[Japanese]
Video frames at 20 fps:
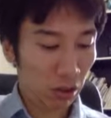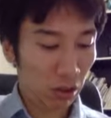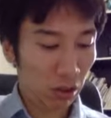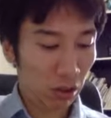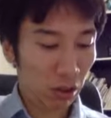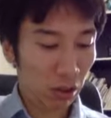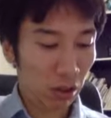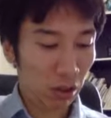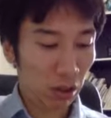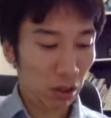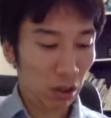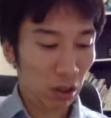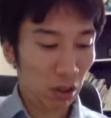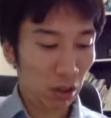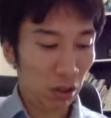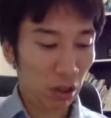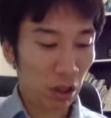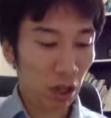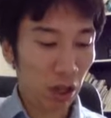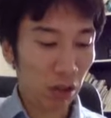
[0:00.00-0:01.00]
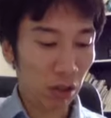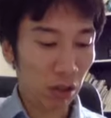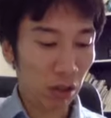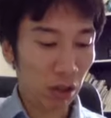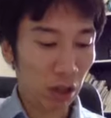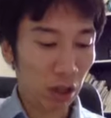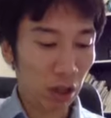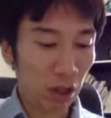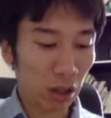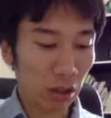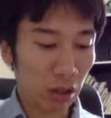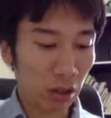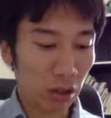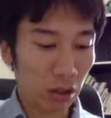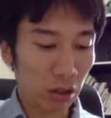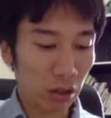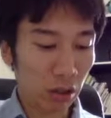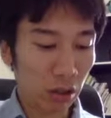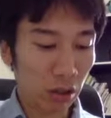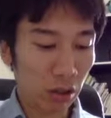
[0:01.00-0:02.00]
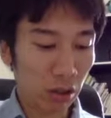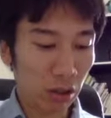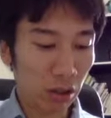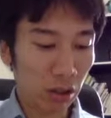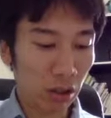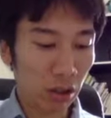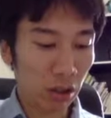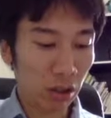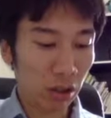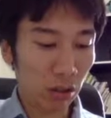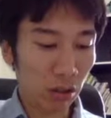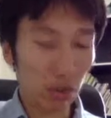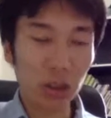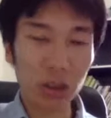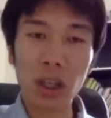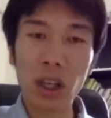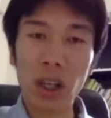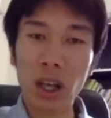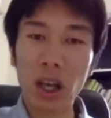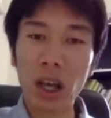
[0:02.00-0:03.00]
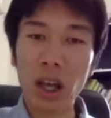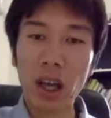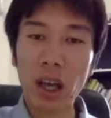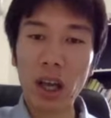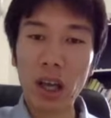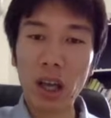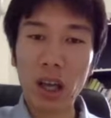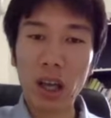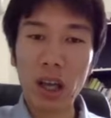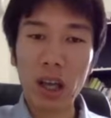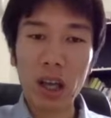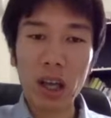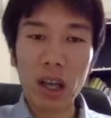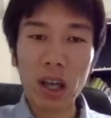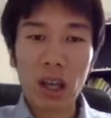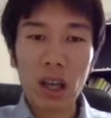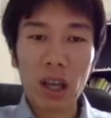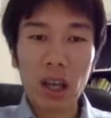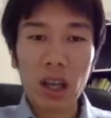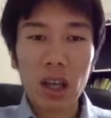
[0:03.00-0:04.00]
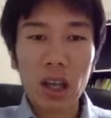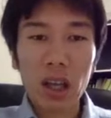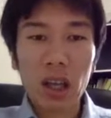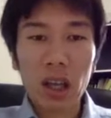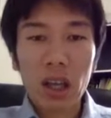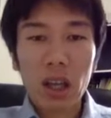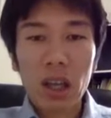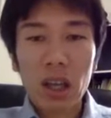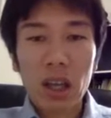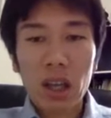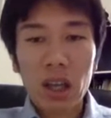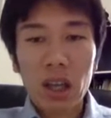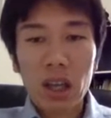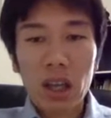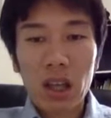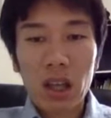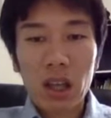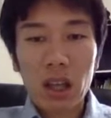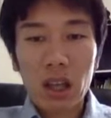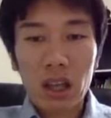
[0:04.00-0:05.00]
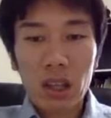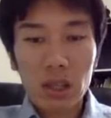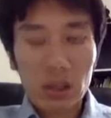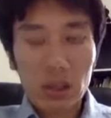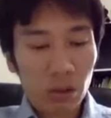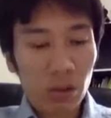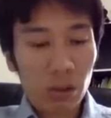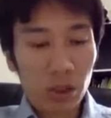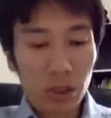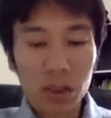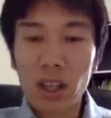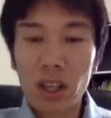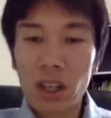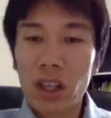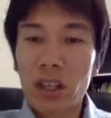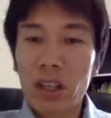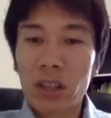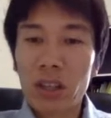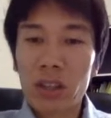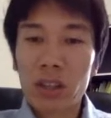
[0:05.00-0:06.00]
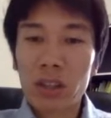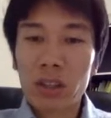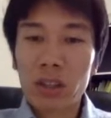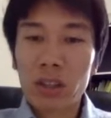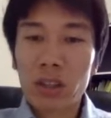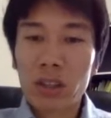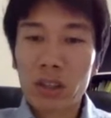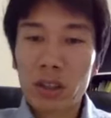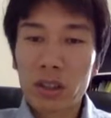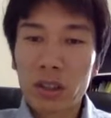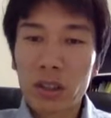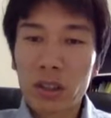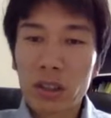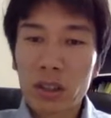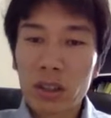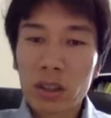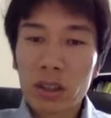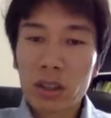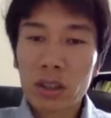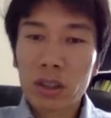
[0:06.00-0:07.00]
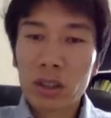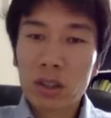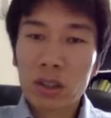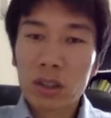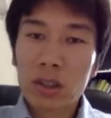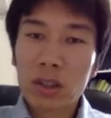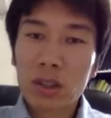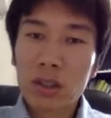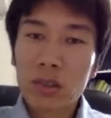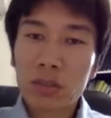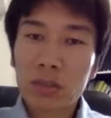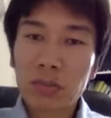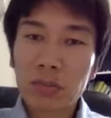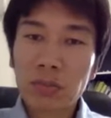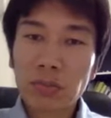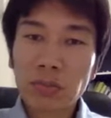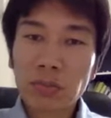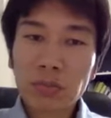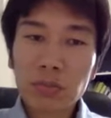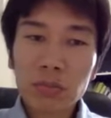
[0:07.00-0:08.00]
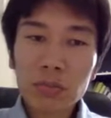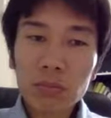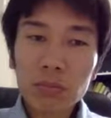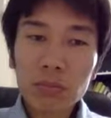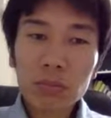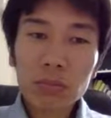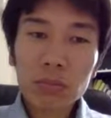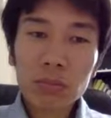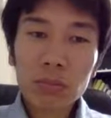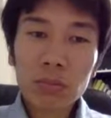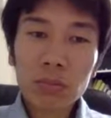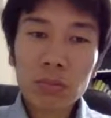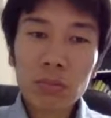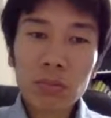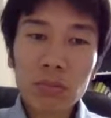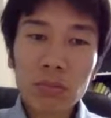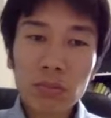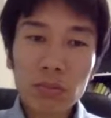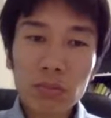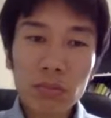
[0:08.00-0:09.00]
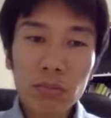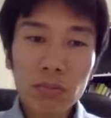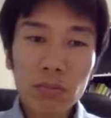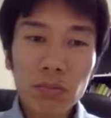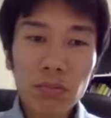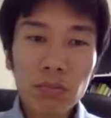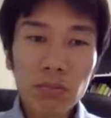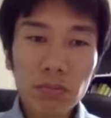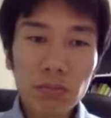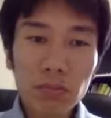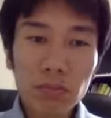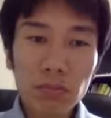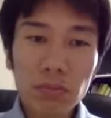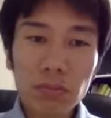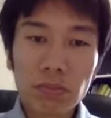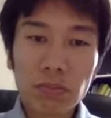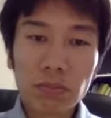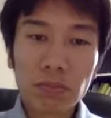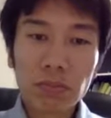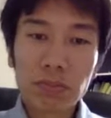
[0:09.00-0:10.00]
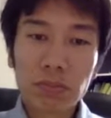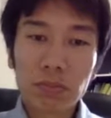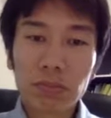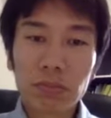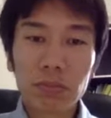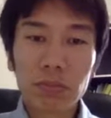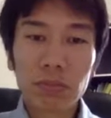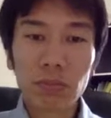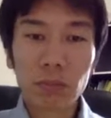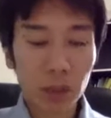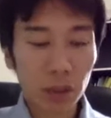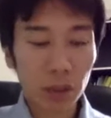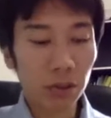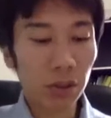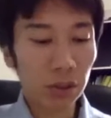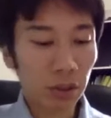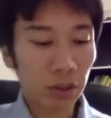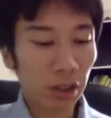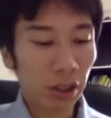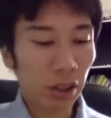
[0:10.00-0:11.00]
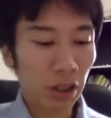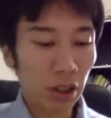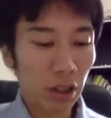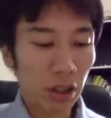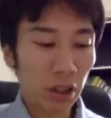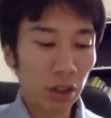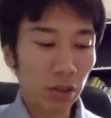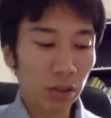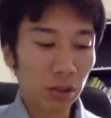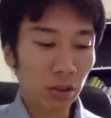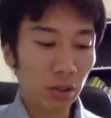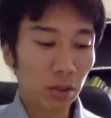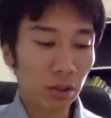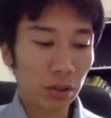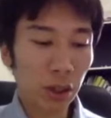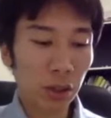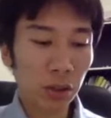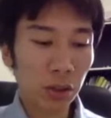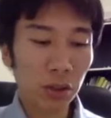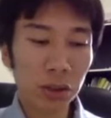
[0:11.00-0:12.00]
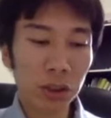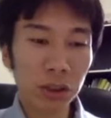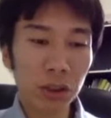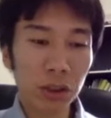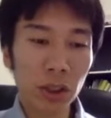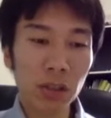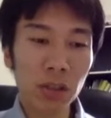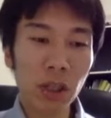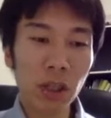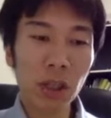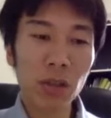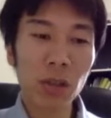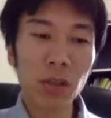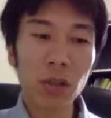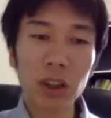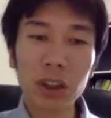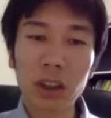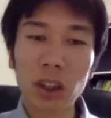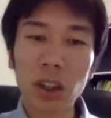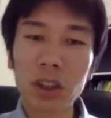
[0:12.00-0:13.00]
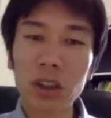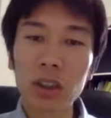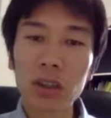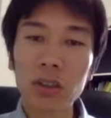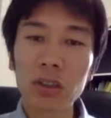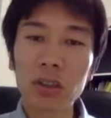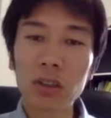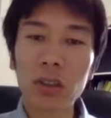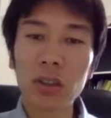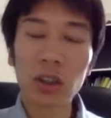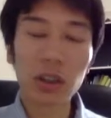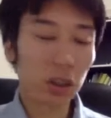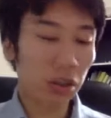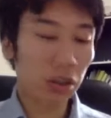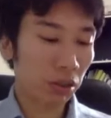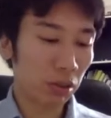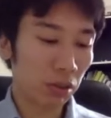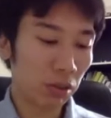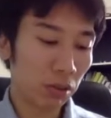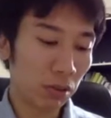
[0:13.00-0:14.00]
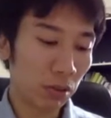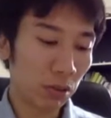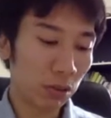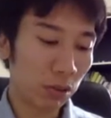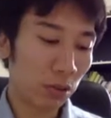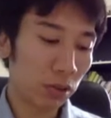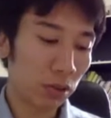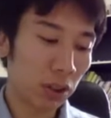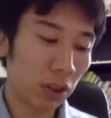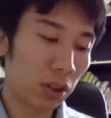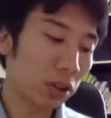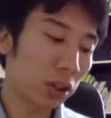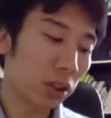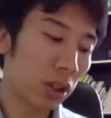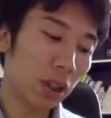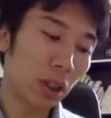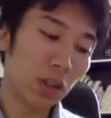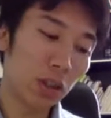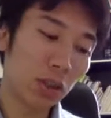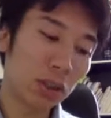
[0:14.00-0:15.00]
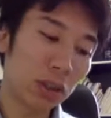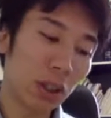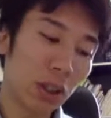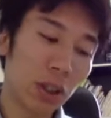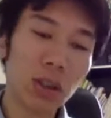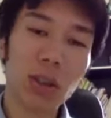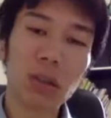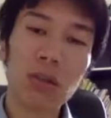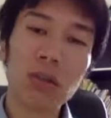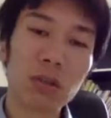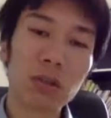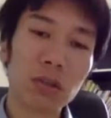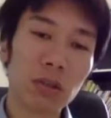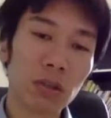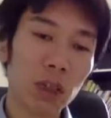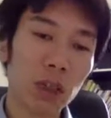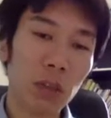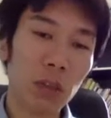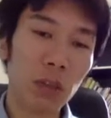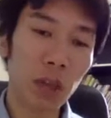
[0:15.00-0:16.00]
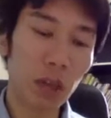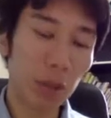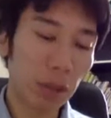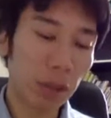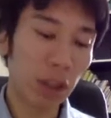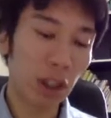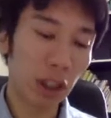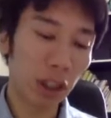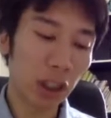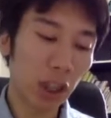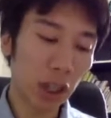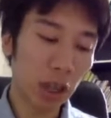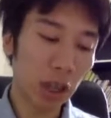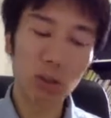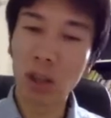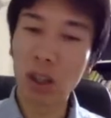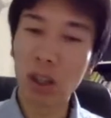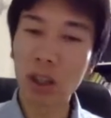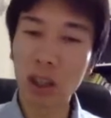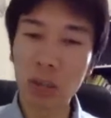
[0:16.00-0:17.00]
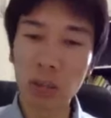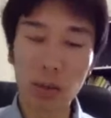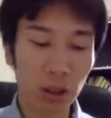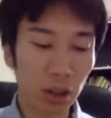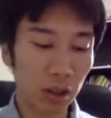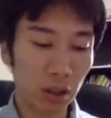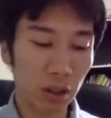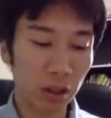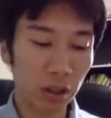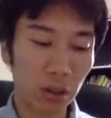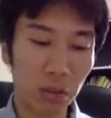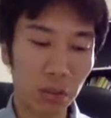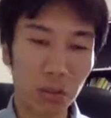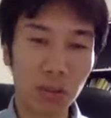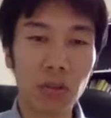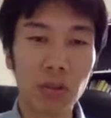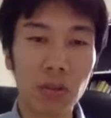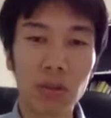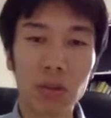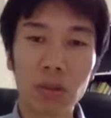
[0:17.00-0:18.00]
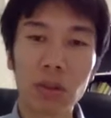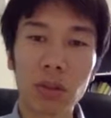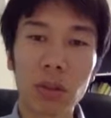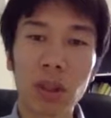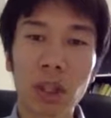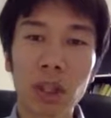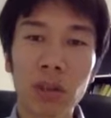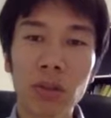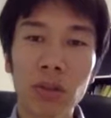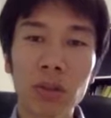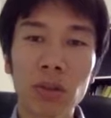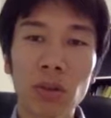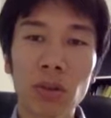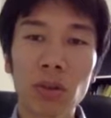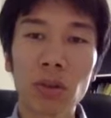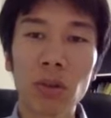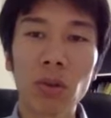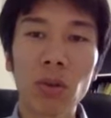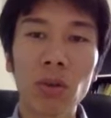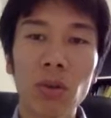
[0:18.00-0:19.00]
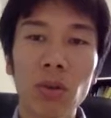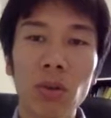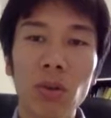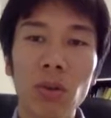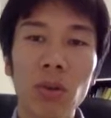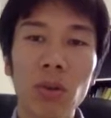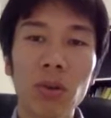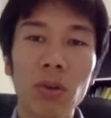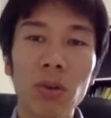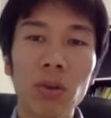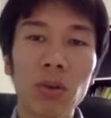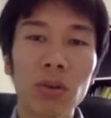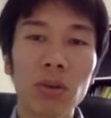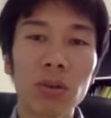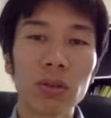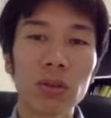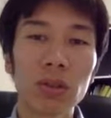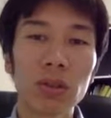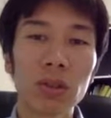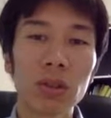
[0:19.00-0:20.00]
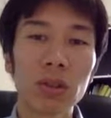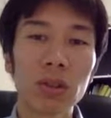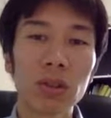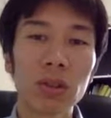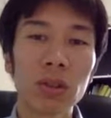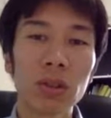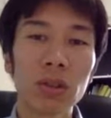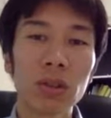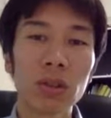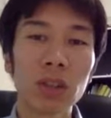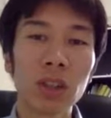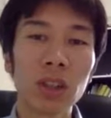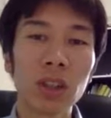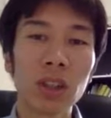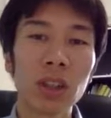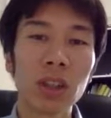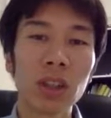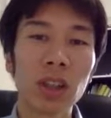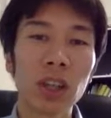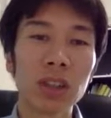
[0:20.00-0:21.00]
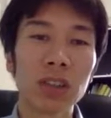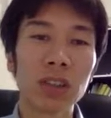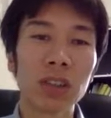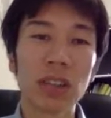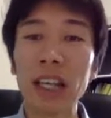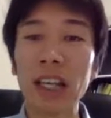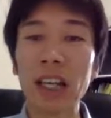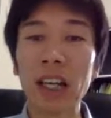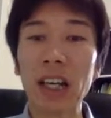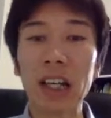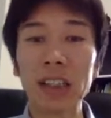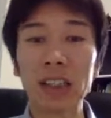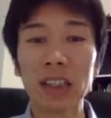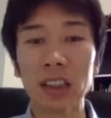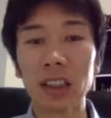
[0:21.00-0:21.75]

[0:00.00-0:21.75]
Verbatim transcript: レバレッジっていうところが常にそうですね、意識されてるところなので、そうですね。はい、そこがやっぱり大きいビジネスを生んでいくところですもんね。そうですね。だから、その、結局集客代行でチラシ作ってっていうことをセールスライターとしてやっていくのが、まあまあ先にあるのは当たり前なんですけども、そこだ結局その労働に対する対価。